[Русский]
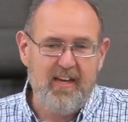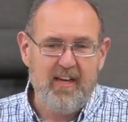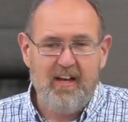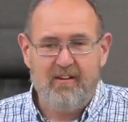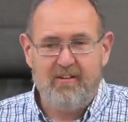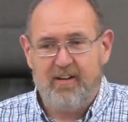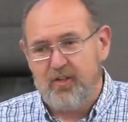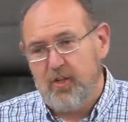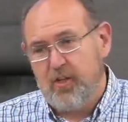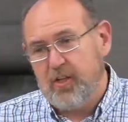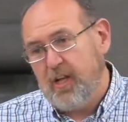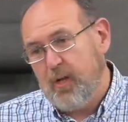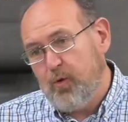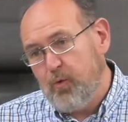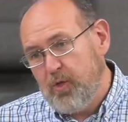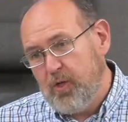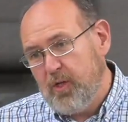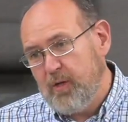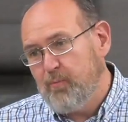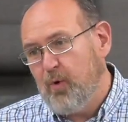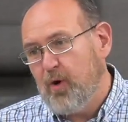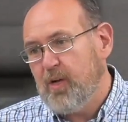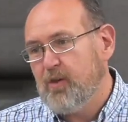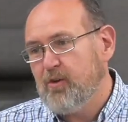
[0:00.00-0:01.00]
Говорят, что это
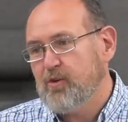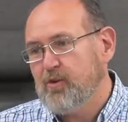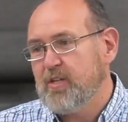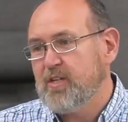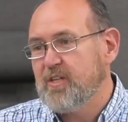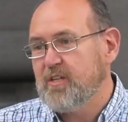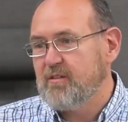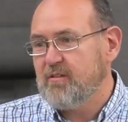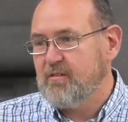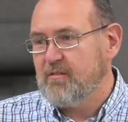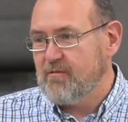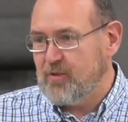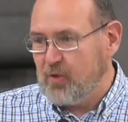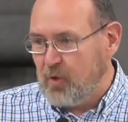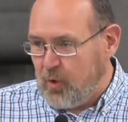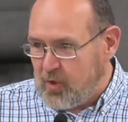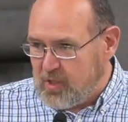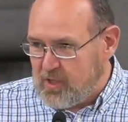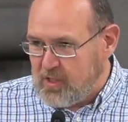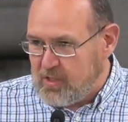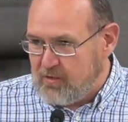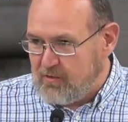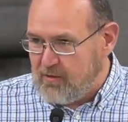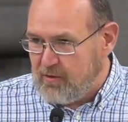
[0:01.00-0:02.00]
люди более уже
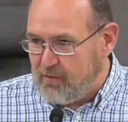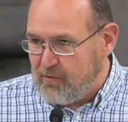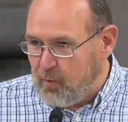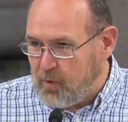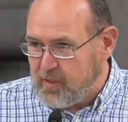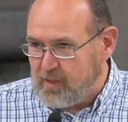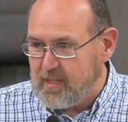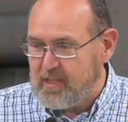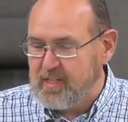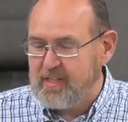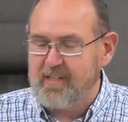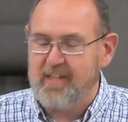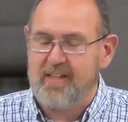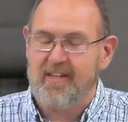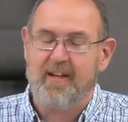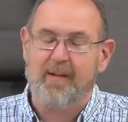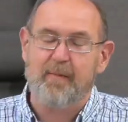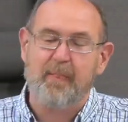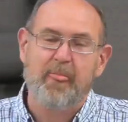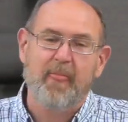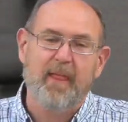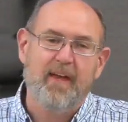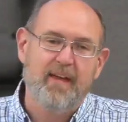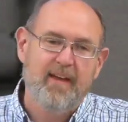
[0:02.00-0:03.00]
взрослого
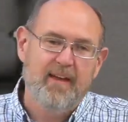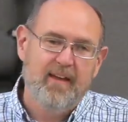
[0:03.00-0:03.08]
возраста,